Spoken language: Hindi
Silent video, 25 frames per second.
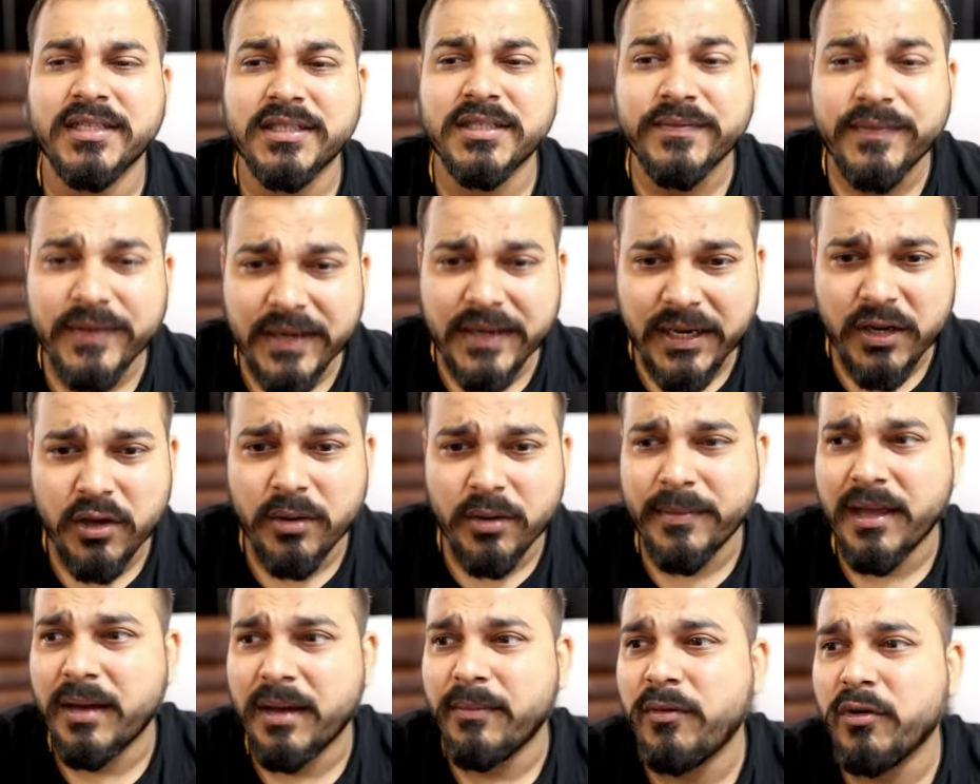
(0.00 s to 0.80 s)
इस
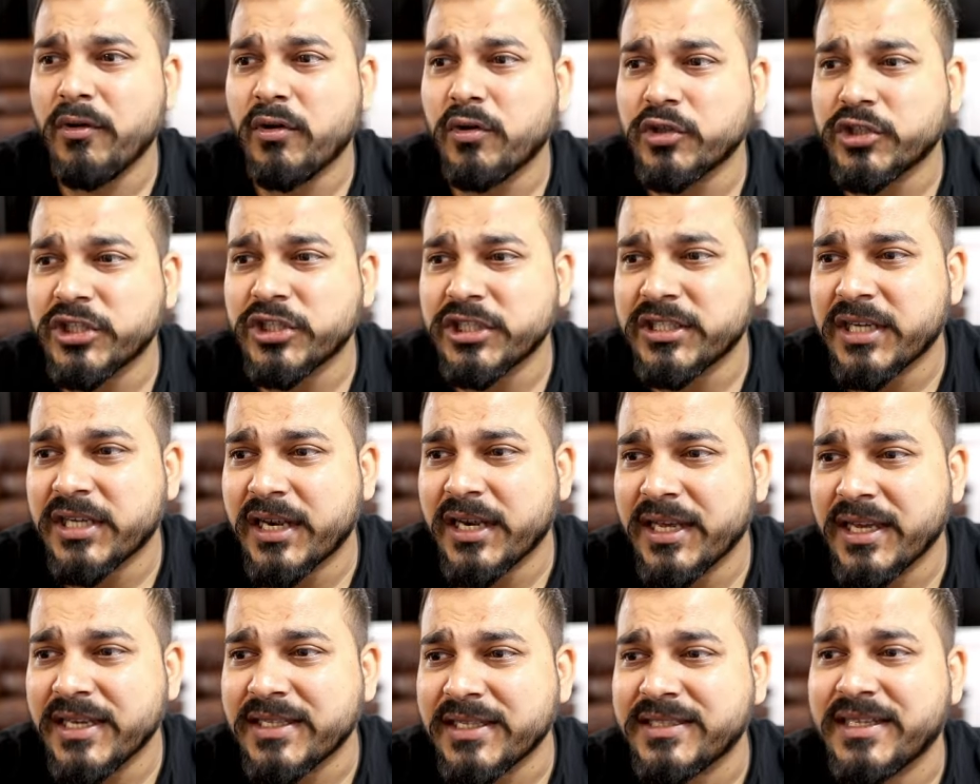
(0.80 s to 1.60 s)
वीडियो में हम लोग कोशिश
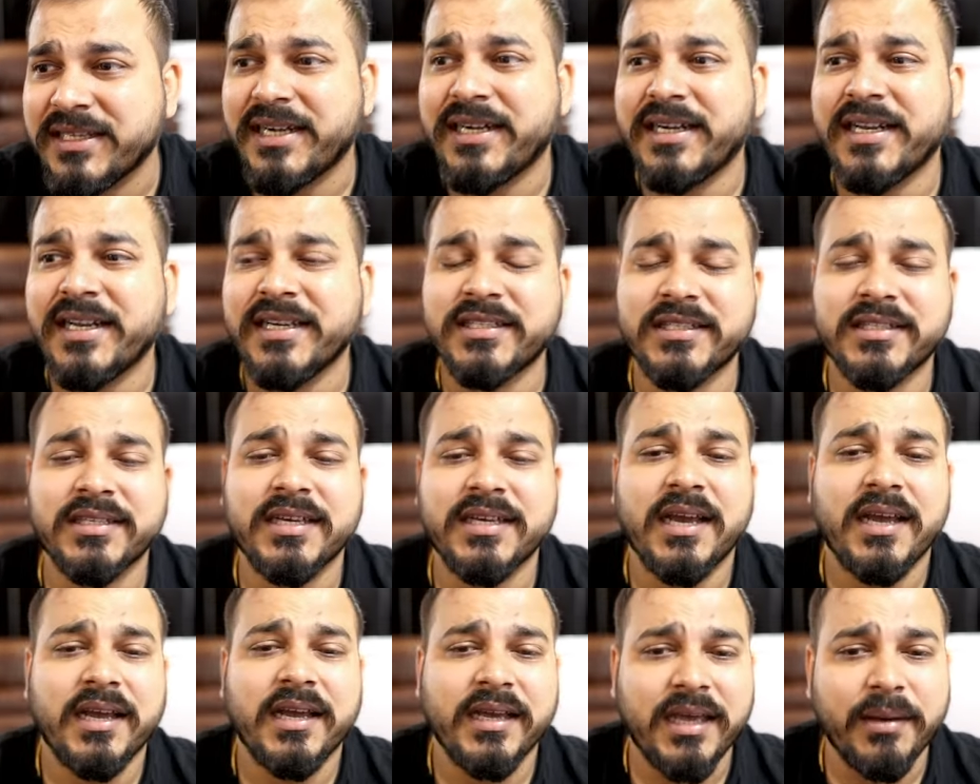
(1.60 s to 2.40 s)
करेंगे जेड
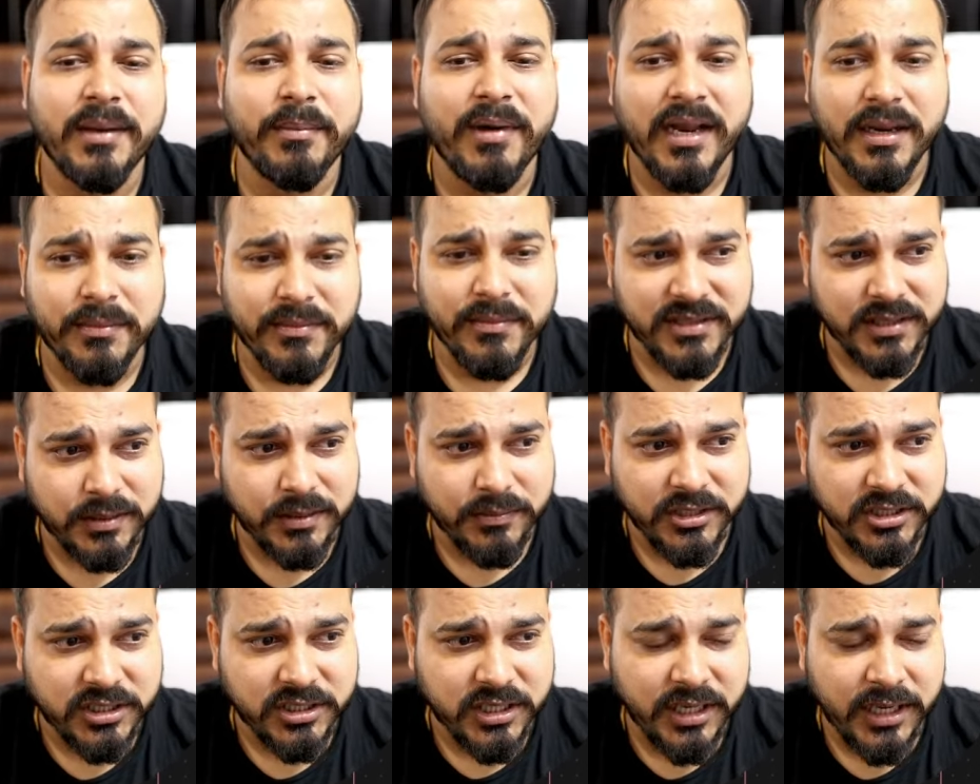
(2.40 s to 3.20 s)
टेस्ट के बारे में
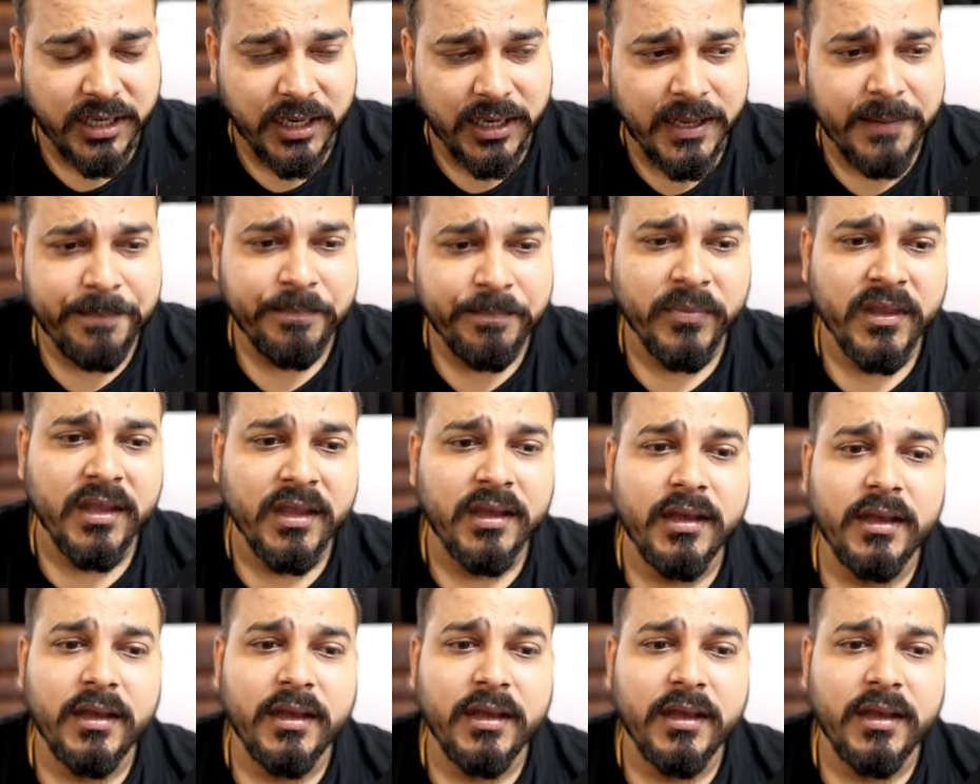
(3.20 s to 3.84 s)
समझने के लिए